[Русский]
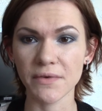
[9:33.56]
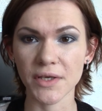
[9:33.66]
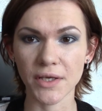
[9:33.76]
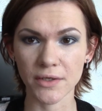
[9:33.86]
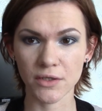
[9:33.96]

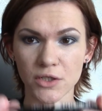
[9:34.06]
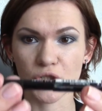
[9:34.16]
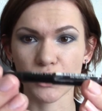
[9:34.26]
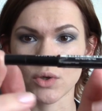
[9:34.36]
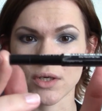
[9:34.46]
век я
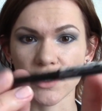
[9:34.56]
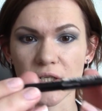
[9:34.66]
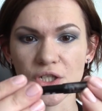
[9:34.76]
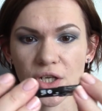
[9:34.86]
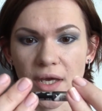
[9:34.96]
наношу
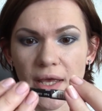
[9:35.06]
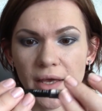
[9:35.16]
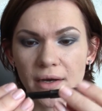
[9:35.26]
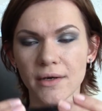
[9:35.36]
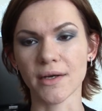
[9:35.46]
кардашек...
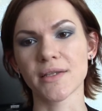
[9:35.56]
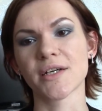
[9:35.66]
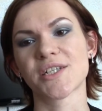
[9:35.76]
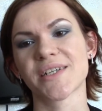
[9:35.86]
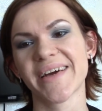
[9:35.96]

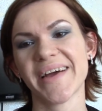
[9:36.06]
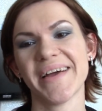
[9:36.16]
Кардашек.